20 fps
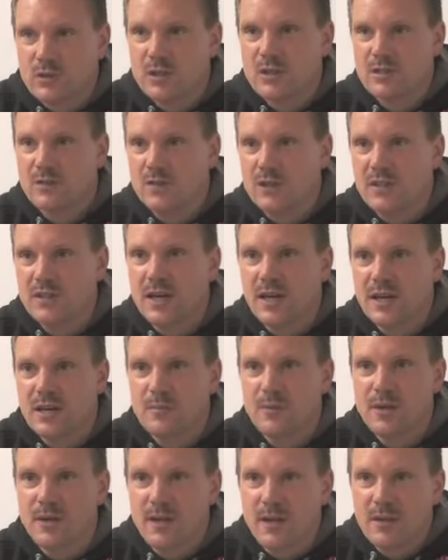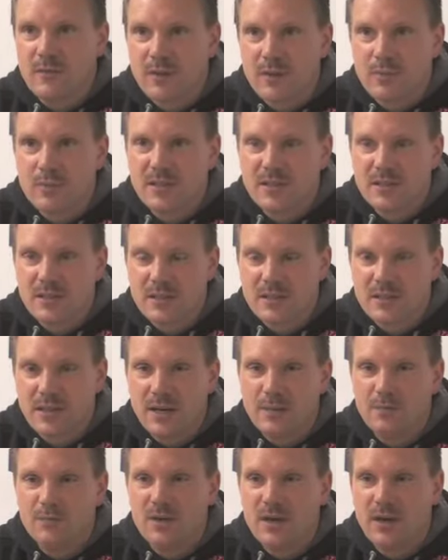dass finale Bälle einfach besser
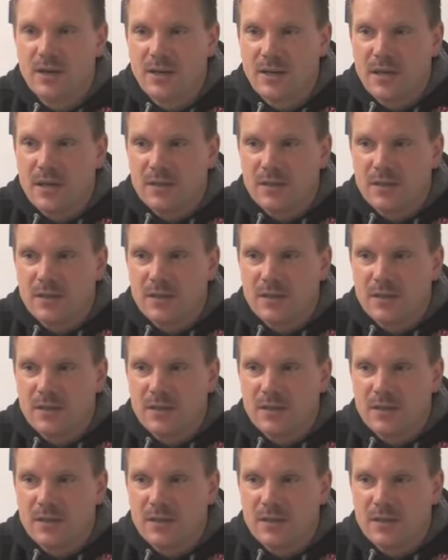getimt waren,